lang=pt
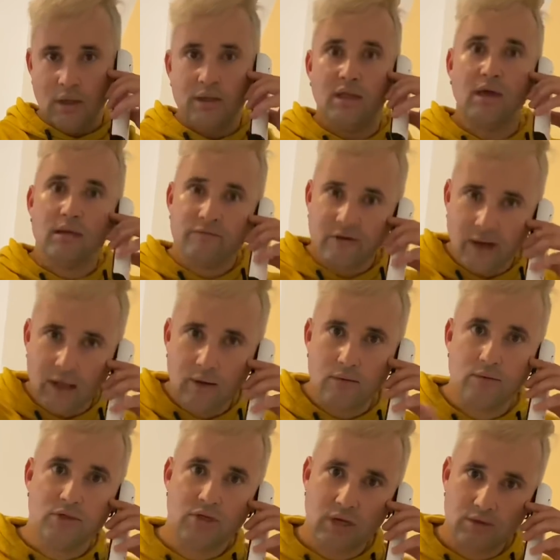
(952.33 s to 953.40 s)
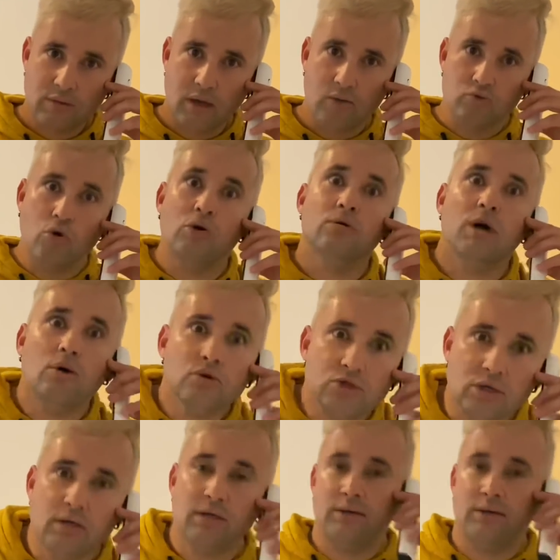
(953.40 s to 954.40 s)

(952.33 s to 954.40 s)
Tem que falar com o jeito que é o dono dá o chão.